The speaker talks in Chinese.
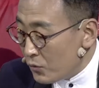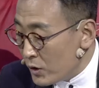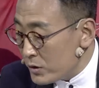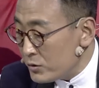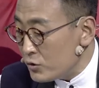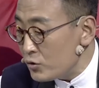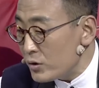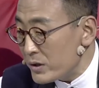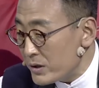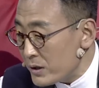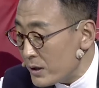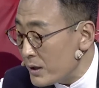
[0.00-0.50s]
我做
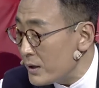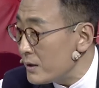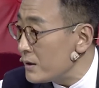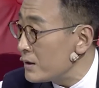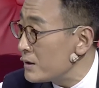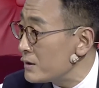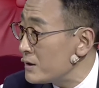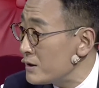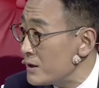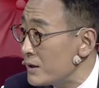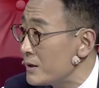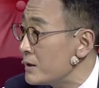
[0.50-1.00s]
这个《
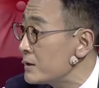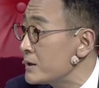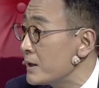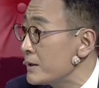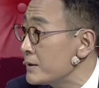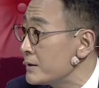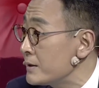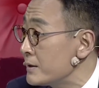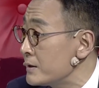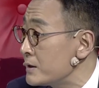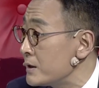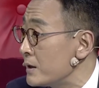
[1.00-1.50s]
长江三人行》
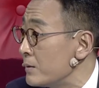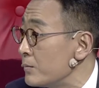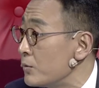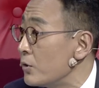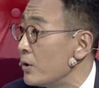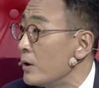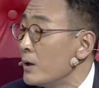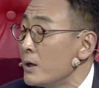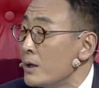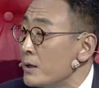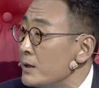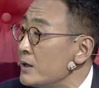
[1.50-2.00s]
节目，
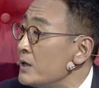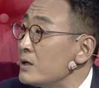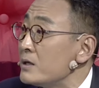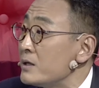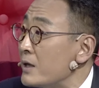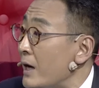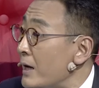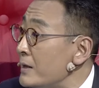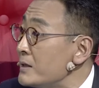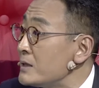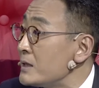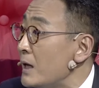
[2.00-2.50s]
一个男
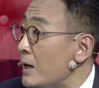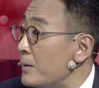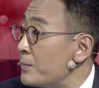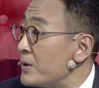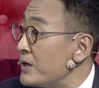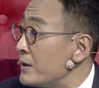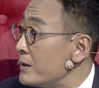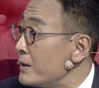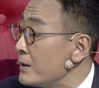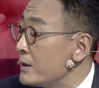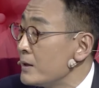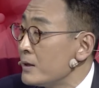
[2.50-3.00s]
嘉宾，
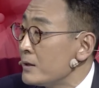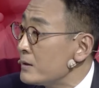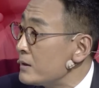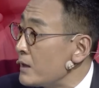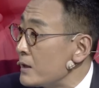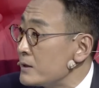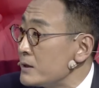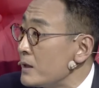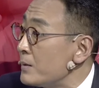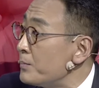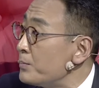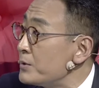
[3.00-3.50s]
大家
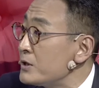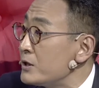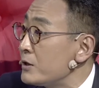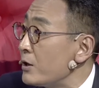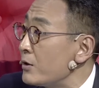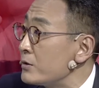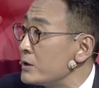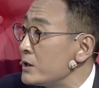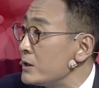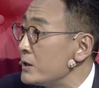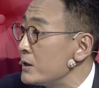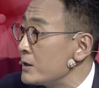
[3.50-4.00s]
不挑
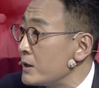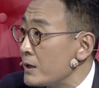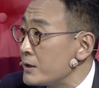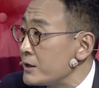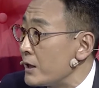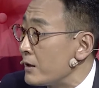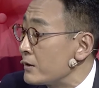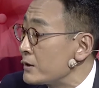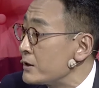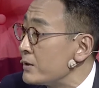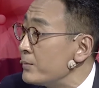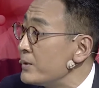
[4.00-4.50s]
剔他长什
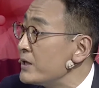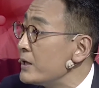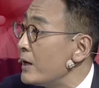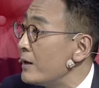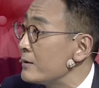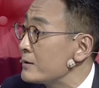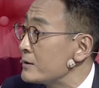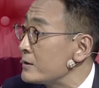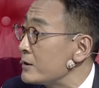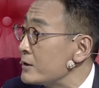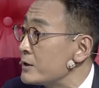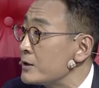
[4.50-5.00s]
么样子，
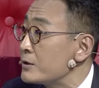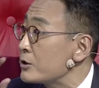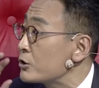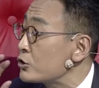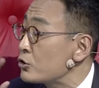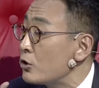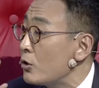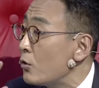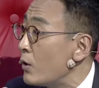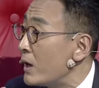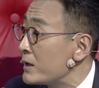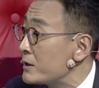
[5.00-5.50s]
对，说
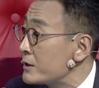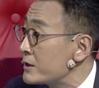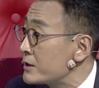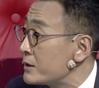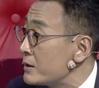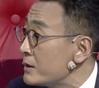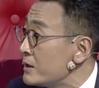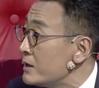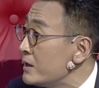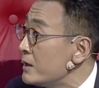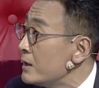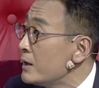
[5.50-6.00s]
话的声
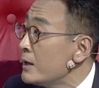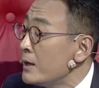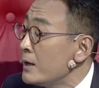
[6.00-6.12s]
音；